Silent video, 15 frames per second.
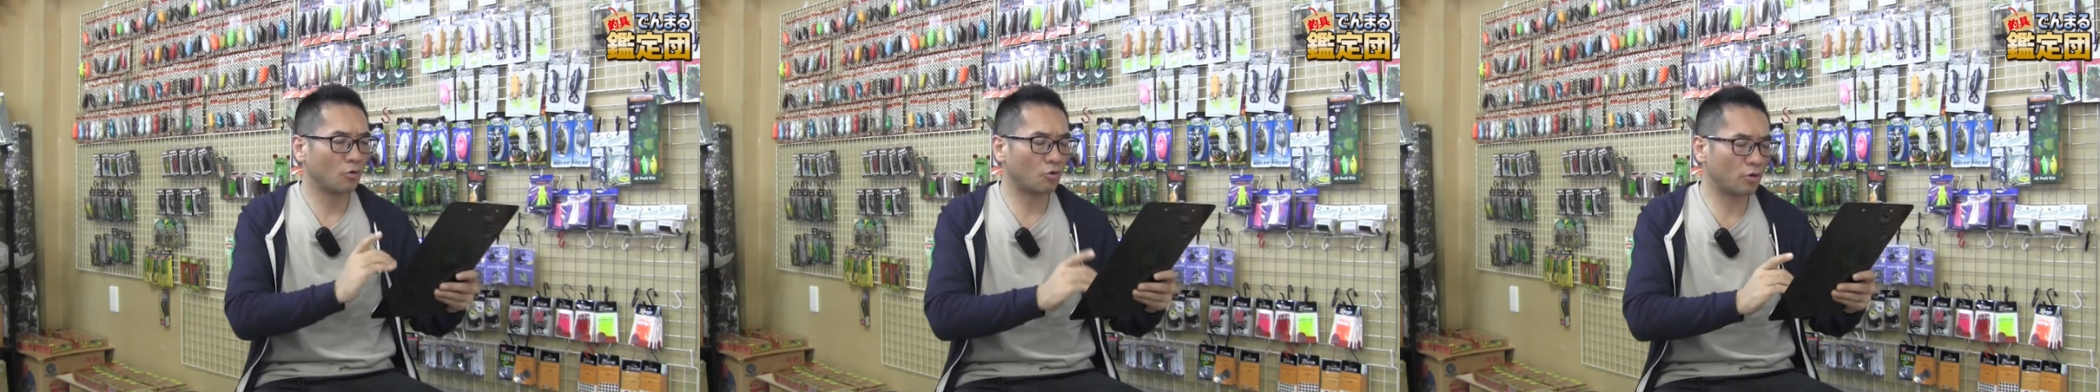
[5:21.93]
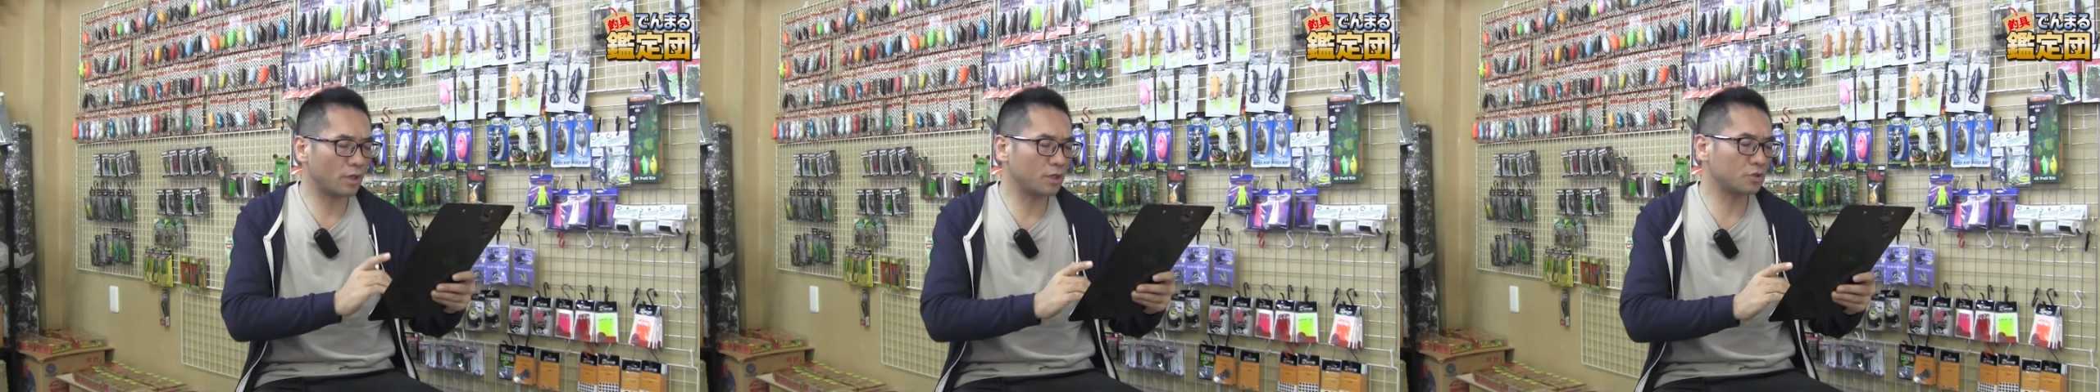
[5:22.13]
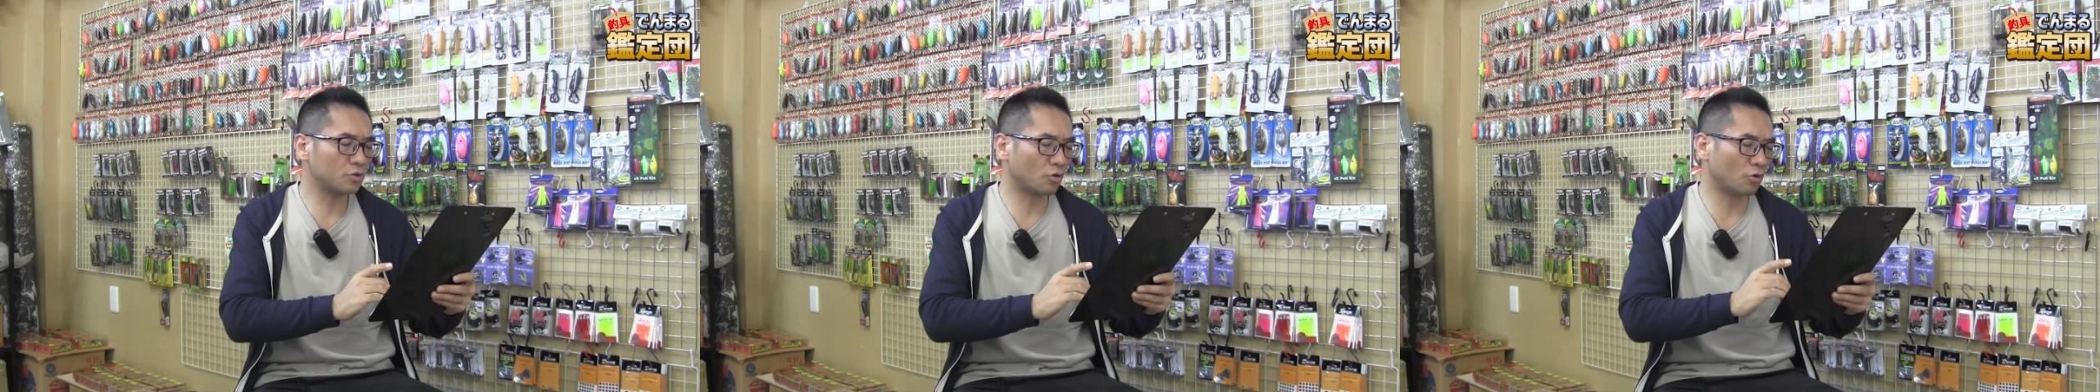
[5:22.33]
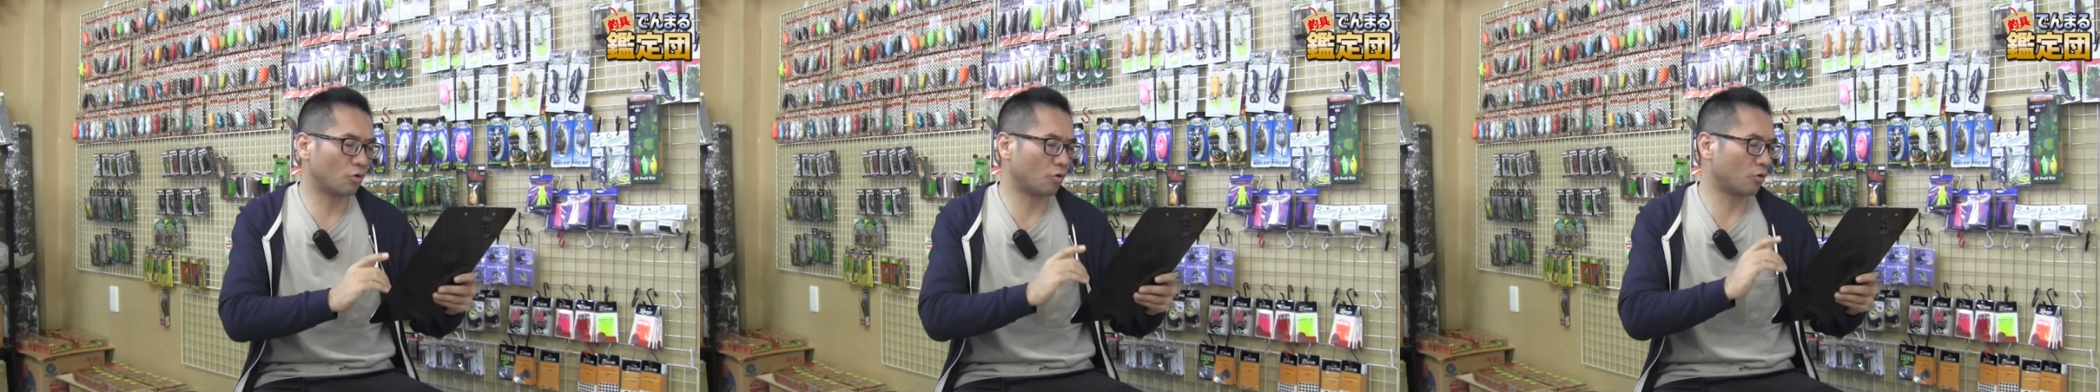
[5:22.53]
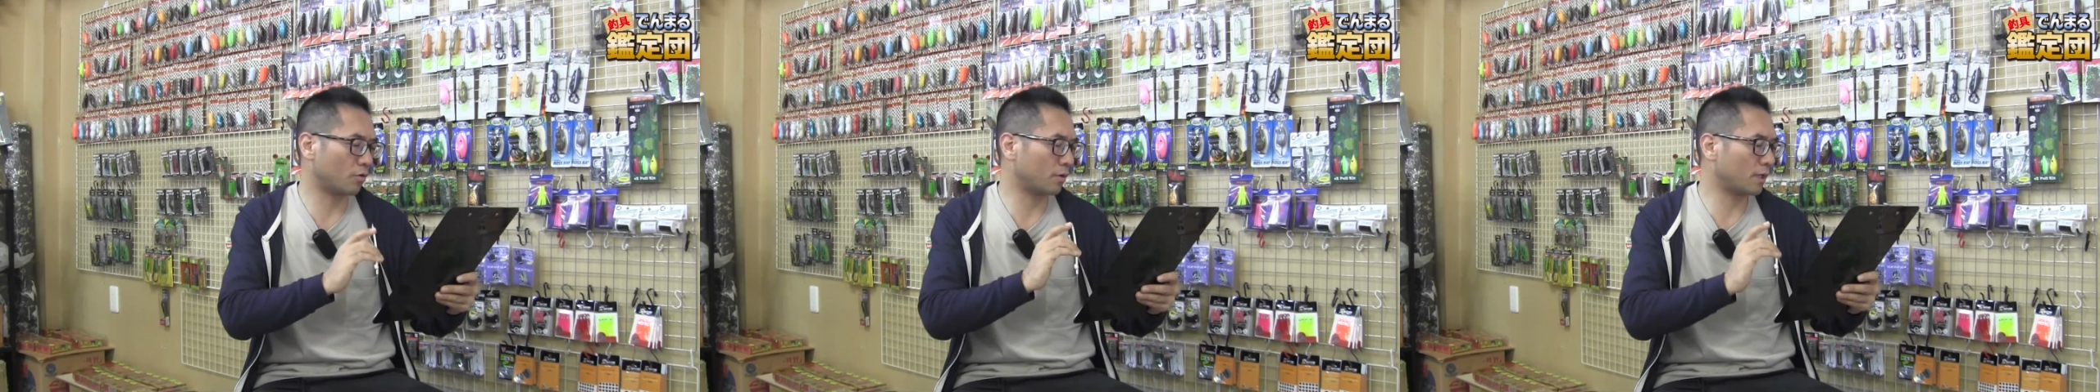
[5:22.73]
これ以
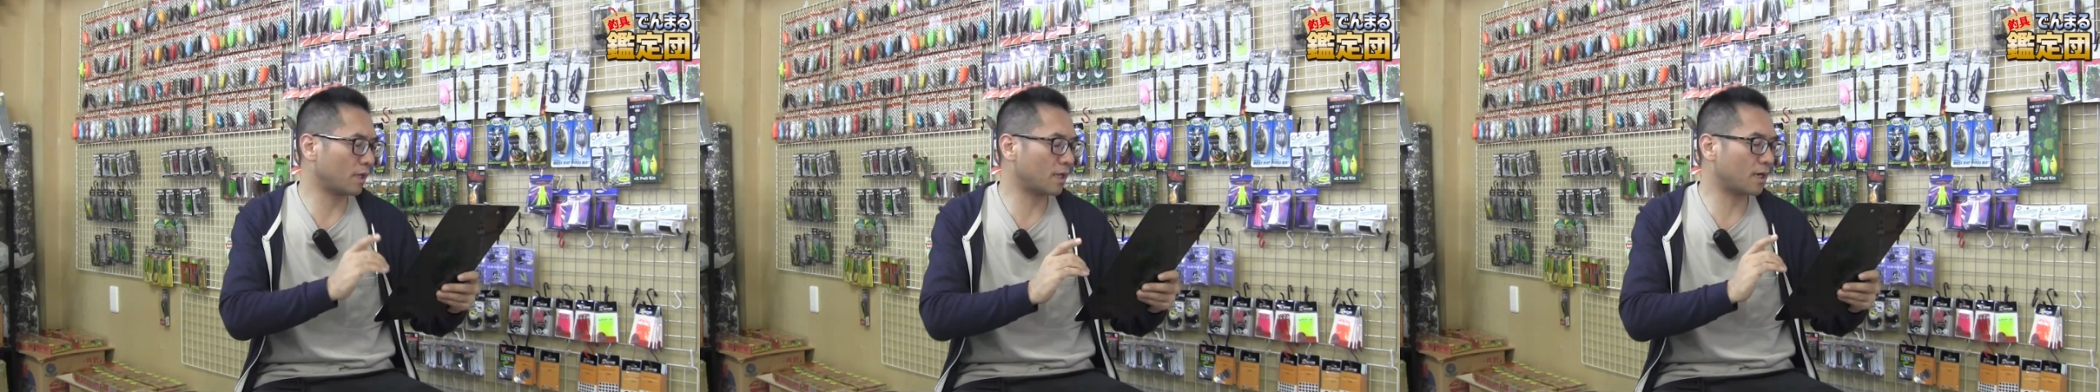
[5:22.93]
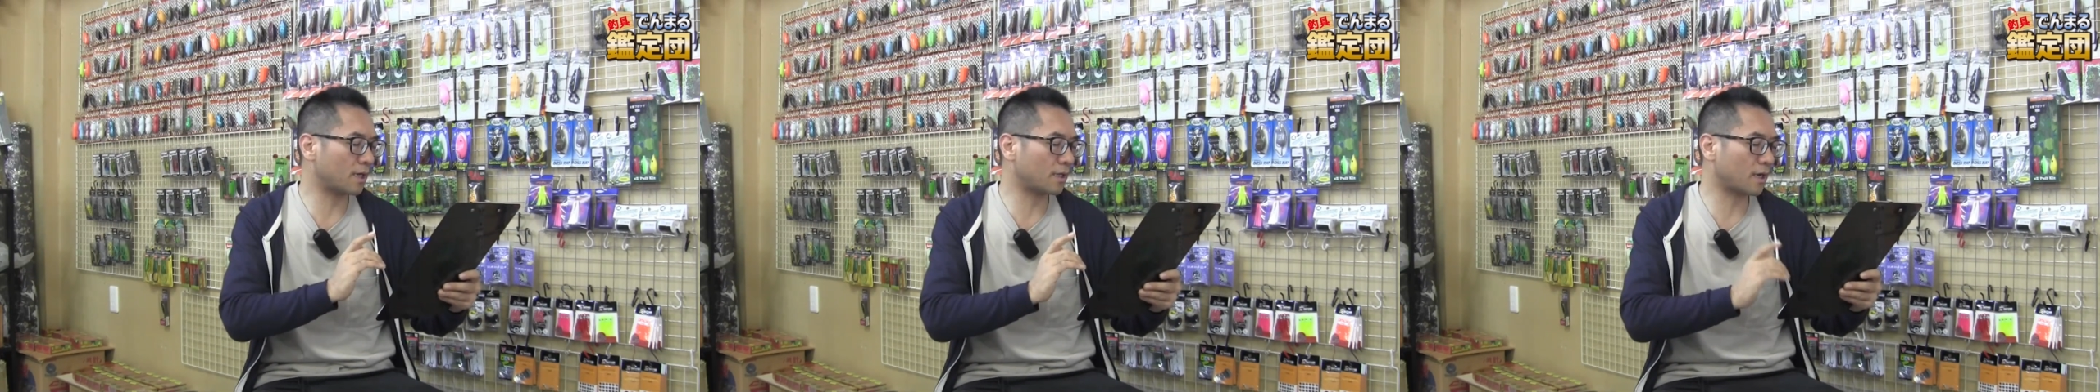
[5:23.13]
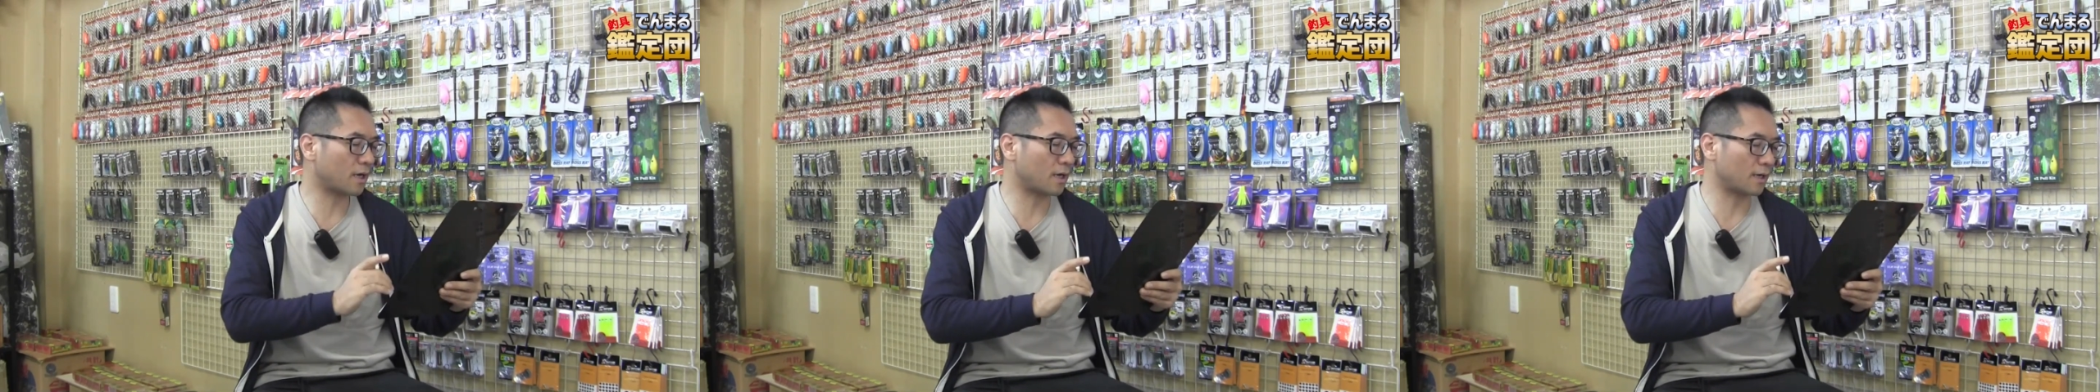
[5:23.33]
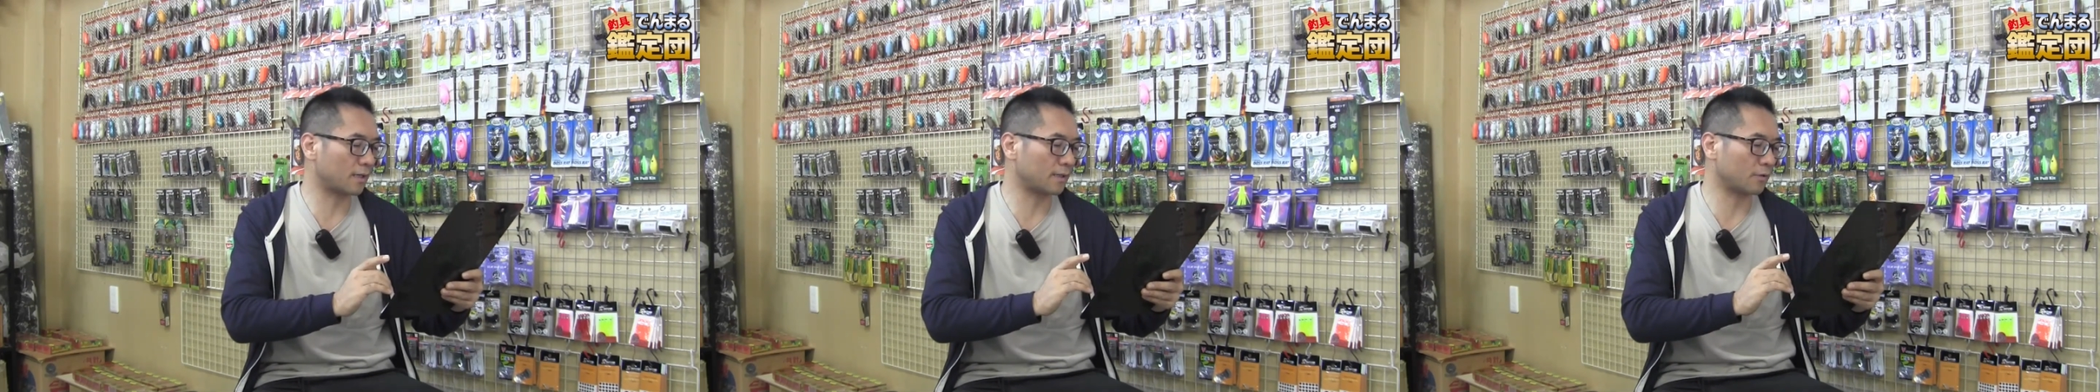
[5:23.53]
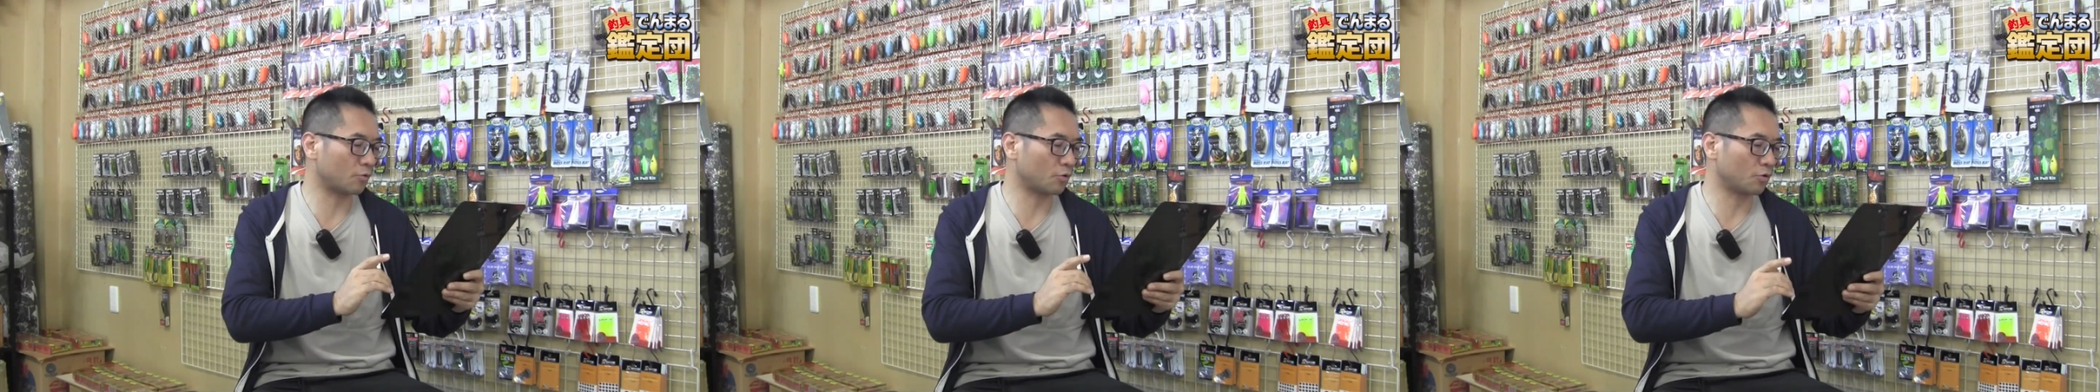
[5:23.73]
上値段が高
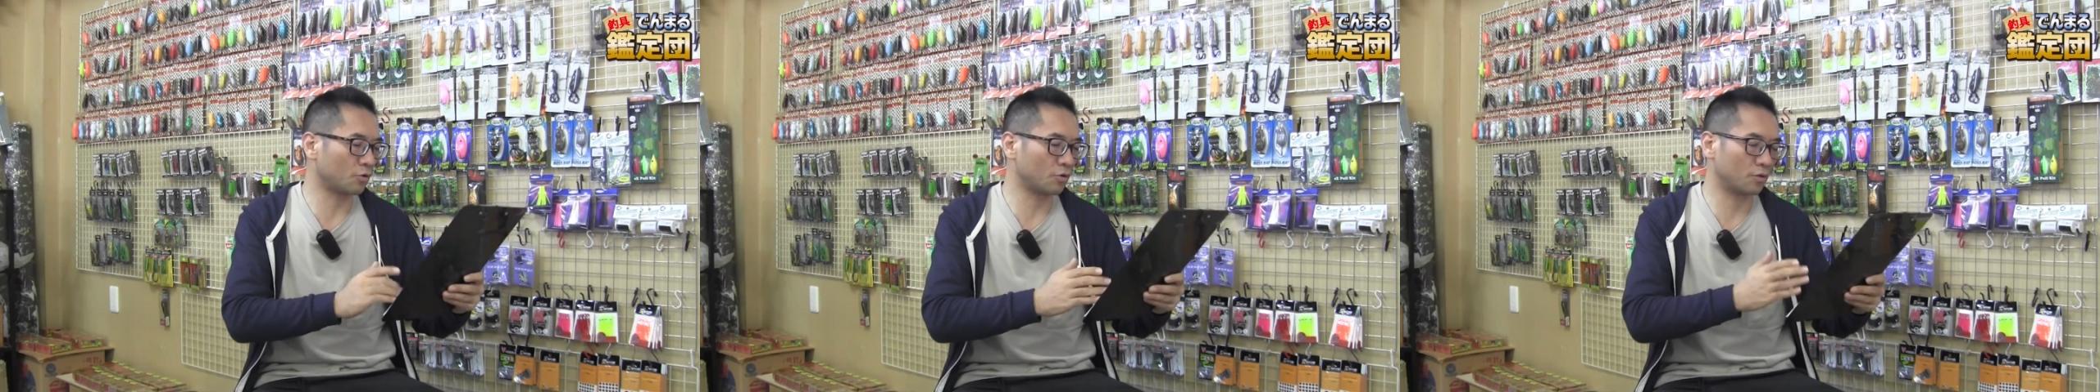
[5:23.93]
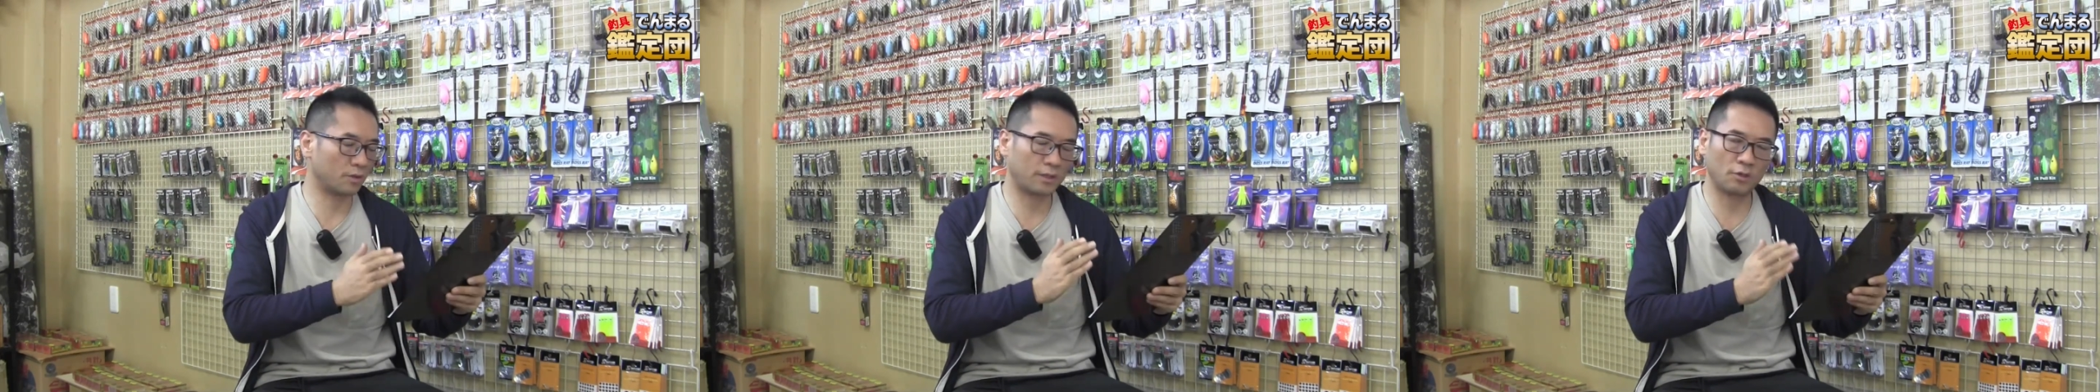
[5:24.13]
かったという